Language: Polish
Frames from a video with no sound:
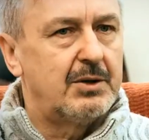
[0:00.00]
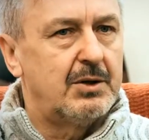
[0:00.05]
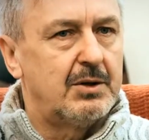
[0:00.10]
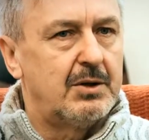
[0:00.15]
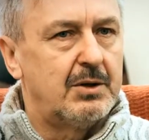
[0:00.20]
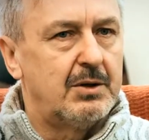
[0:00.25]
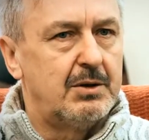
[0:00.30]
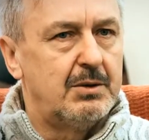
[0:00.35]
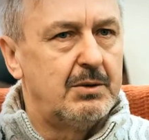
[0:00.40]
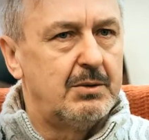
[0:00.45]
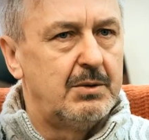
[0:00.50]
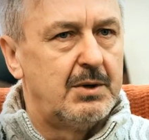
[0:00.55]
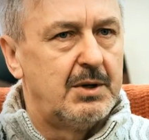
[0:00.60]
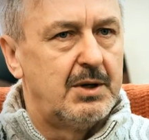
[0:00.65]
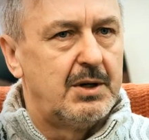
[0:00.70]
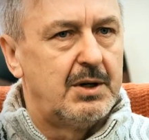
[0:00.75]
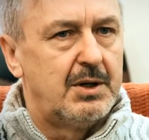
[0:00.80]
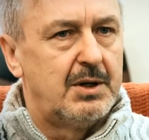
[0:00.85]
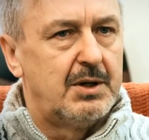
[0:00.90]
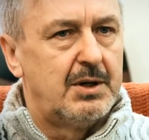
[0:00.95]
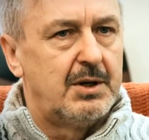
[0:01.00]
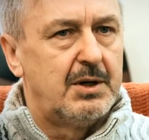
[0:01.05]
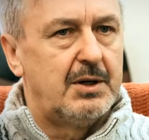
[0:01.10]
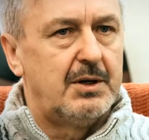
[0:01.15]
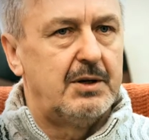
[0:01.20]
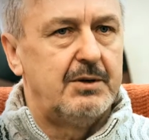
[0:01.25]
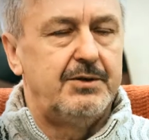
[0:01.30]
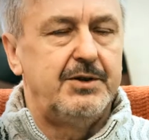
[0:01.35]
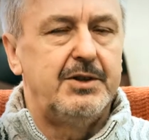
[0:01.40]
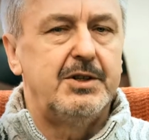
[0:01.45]
alkoholu,
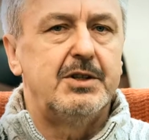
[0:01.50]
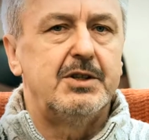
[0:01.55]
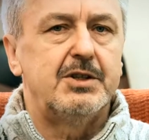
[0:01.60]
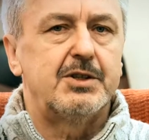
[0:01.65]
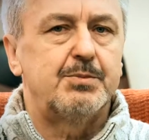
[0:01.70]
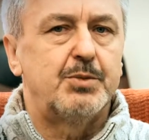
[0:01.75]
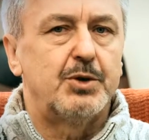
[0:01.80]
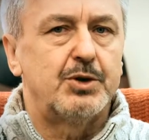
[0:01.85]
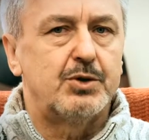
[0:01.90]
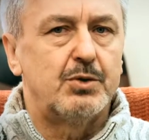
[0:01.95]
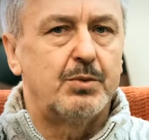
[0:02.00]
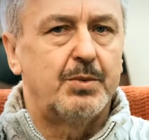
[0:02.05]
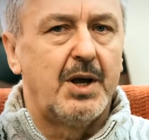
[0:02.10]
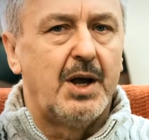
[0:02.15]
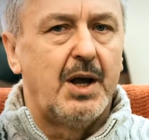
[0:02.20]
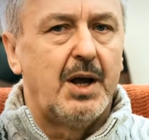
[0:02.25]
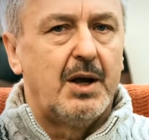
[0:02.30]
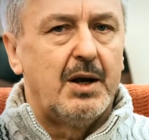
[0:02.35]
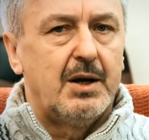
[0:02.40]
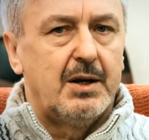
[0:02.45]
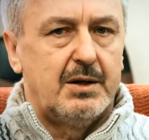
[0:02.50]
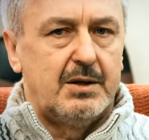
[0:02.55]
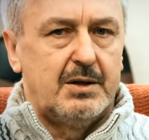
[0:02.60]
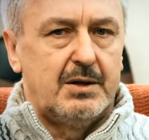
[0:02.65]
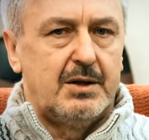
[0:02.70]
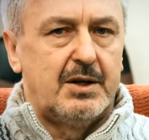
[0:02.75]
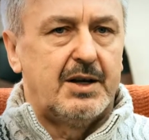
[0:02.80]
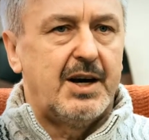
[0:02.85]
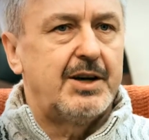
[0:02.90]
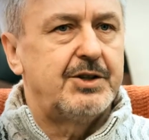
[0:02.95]
w inny sposób
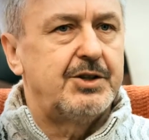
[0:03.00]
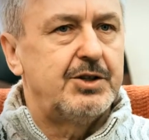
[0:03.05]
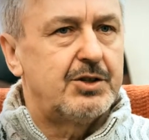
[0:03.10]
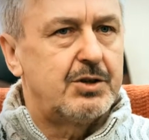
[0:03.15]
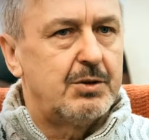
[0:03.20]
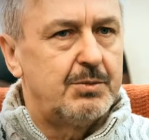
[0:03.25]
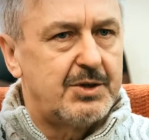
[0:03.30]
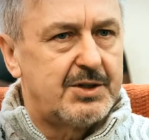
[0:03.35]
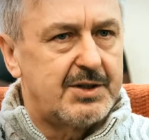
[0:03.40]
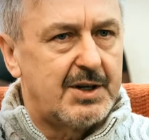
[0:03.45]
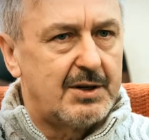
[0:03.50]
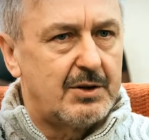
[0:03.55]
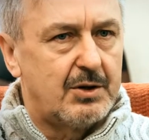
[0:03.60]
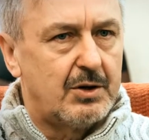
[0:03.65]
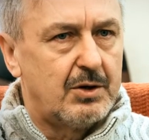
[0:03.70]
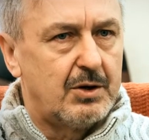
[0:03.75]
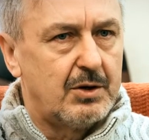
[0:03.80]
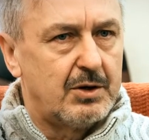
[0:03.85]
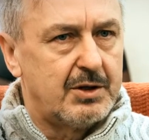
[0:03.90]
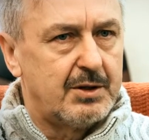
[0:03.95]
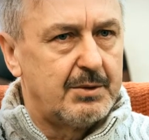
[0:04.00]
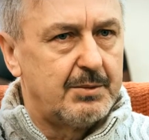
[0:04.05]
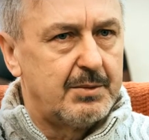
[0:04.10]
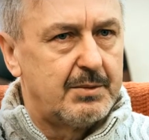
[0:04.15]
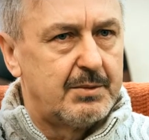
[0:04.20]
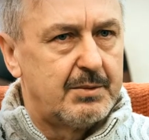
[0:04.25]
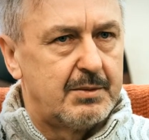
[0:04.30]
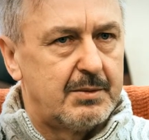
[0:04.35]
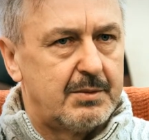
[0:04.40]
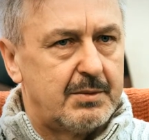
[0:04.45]
e, radzi sobie z alkoholem.
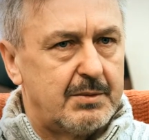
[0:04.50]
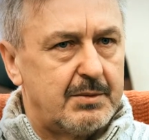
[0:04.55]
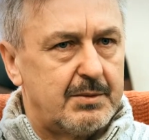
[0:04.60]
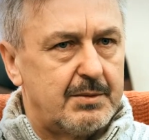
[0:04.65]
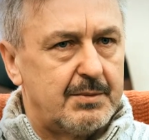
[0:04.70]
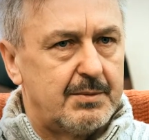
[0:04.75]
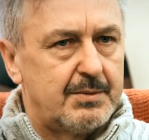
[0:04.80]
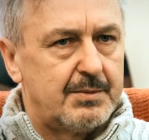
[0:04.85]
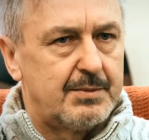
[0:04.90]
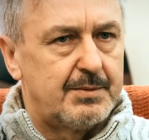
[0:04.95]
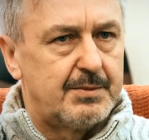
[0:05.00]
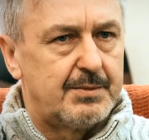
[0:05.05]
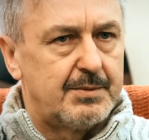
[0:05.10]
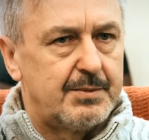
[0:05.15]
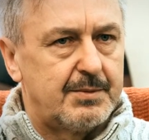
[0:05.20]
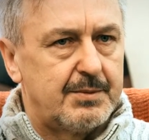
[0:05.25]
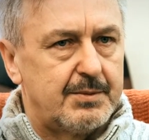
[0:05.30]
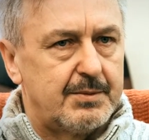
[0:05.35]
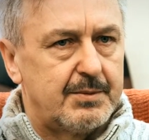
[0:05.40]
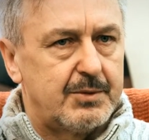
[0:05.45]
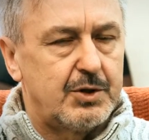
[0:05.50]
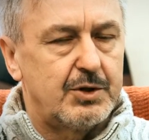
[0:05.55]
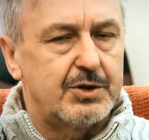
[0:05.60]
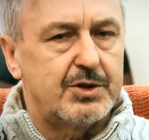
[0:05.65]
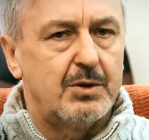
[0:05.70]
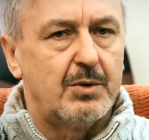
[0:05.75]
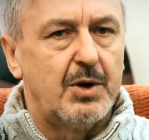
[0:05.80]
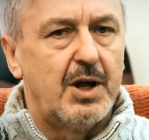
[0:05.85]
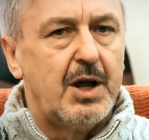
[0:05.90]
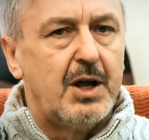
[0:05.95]
To
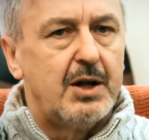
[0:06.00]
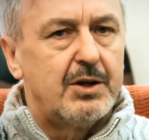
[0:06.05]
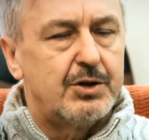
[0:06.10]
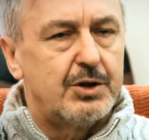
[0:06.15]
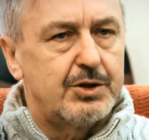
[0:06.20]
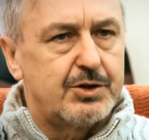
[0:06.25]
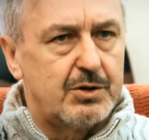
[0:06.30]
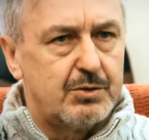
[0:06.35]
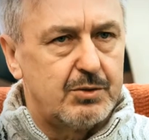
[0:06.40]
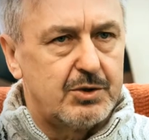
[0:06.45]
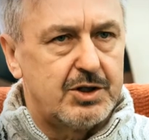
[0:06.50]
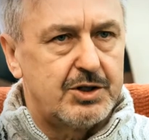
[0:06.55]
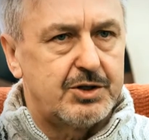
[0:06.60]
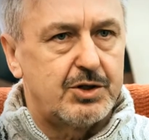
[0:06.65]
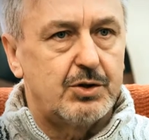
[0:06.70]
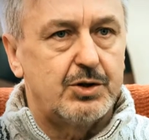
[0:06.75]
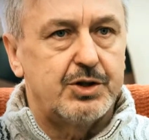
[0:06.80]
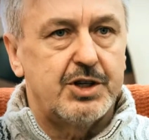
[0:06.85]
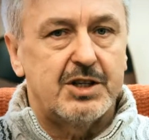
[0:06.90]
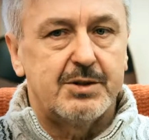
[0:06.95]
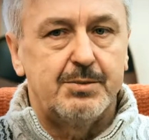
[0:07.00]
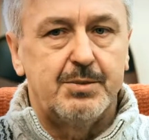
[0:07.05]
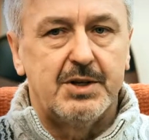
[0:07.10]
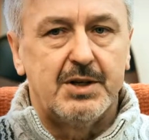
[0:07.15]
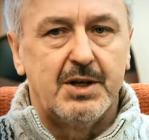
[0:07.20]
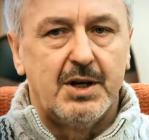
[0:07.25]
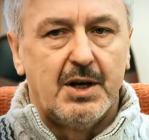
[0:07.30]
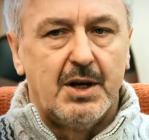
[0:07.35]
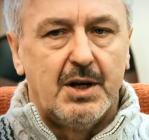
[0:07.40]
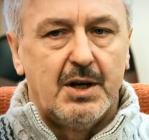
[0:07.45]
są, to są rzeczy,
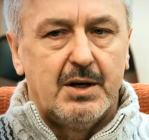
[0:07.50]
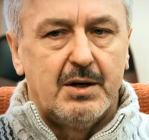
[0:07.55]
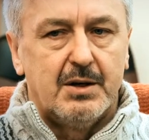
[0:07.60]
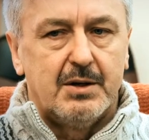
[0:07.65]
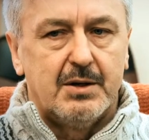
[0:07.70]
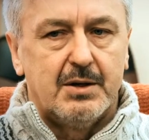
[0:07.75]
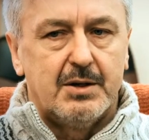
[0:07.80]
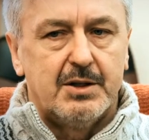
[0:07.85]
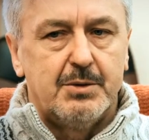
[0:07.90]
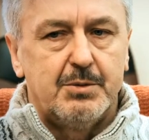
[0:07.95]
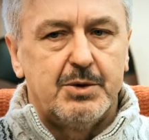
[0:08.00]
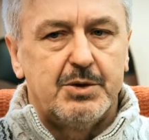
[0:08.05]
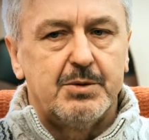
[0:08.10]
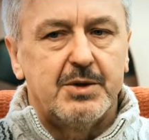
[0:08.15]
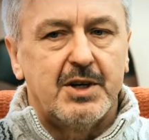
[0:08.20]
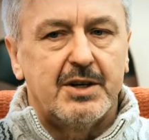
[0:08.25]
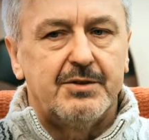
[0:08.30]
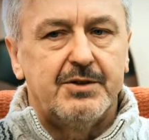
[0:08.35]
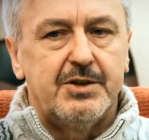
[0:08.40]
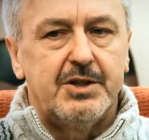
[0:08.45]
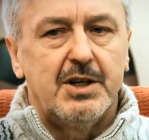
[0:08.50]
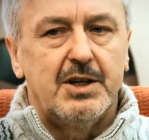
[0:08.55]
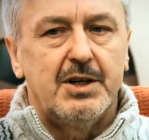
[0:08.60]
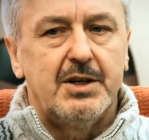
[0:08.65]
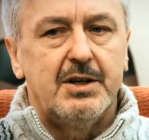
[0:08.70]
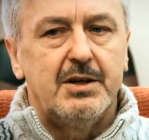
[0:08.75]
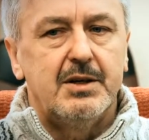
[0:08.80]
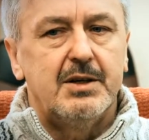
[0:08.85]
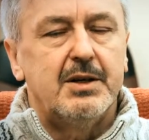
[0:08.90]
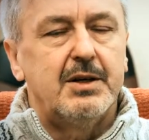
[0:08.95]
chociażby e, gdybyśmy tak
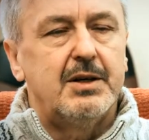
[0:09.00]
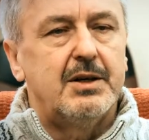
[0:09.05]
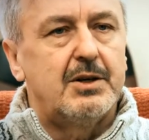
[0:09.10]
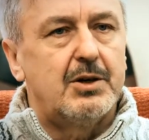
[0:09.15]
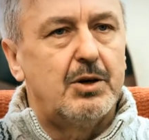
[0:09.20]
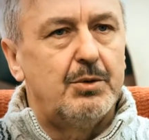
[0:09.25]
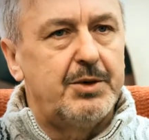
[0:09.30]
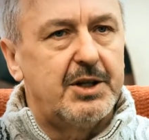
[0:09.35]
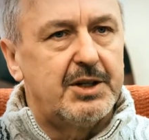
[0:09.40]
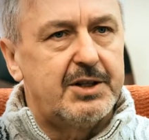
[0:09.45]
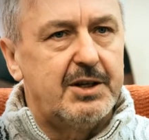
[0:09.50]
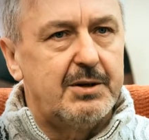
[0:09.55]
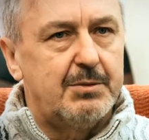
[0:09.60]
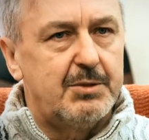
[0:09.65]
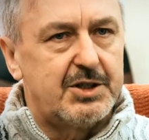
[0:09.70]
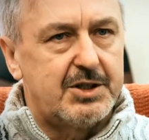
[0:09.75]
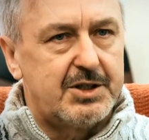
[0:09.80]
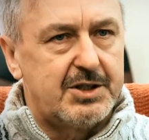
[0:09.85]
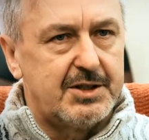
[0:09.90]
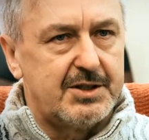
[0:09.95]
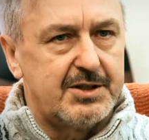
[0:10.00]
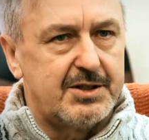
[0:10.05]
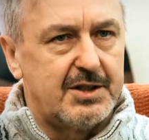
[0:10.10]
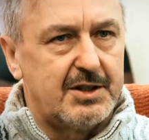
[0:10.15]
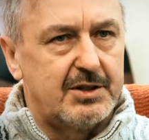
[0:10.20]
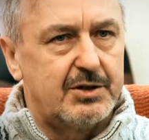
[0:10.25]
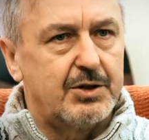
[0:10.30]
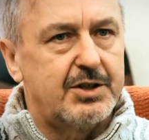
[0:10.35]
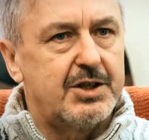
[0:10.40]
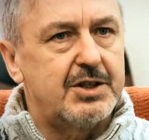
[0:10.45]
wzięli kobietę i
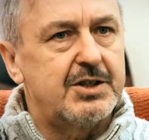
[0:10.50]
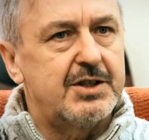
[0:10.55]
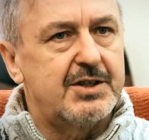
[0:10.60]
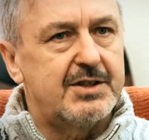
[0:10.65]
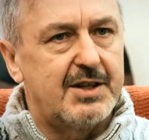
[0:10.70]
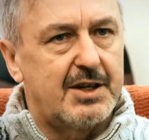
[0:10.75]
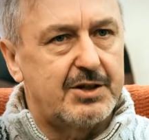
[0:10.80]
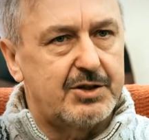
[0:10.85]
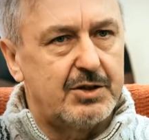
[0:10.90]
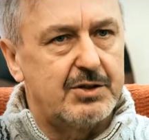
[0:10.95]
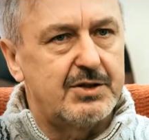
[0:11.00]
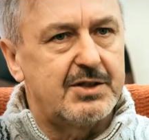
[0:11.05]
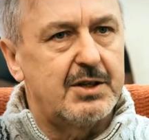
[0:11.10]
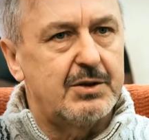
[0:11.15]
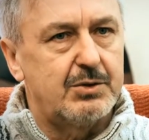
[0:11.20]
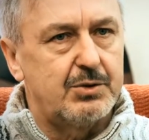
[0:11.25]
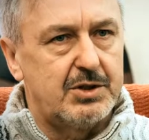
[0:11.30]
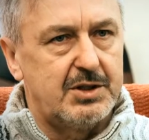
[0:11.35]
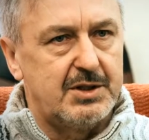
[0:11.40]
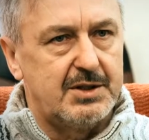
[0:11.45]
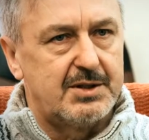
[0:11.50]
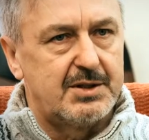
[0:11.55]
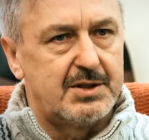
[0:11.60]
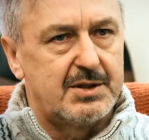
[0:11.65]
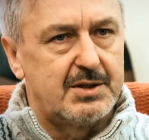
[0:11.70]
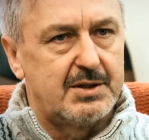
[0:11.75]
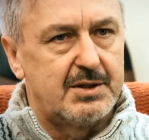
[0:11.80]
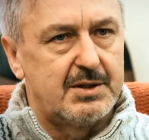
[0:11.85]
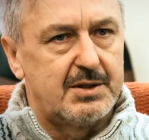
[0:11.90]
mężczyznę, to też jest znacząca różnica.